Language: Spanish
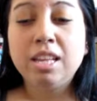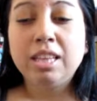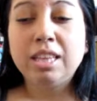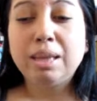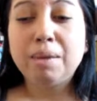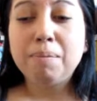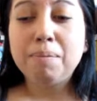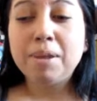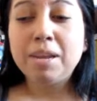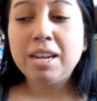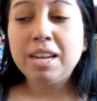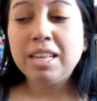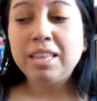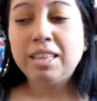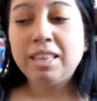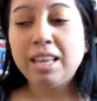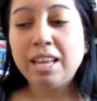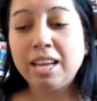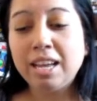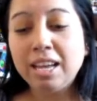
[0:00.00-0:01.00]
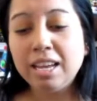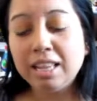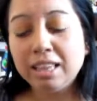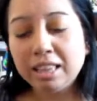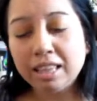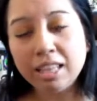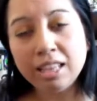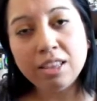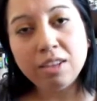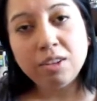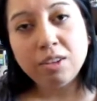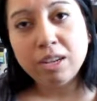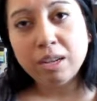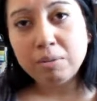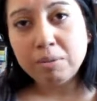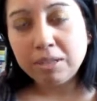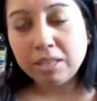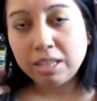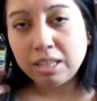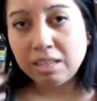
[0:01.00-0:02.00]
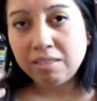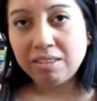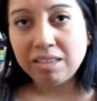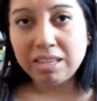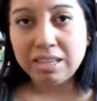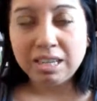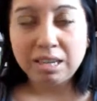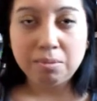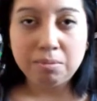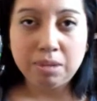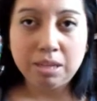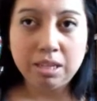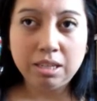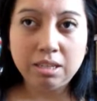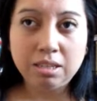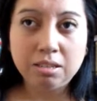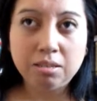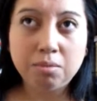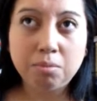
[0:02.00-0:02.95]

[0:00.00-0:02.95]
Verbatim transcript: también está dentro de la mente de Benjamín,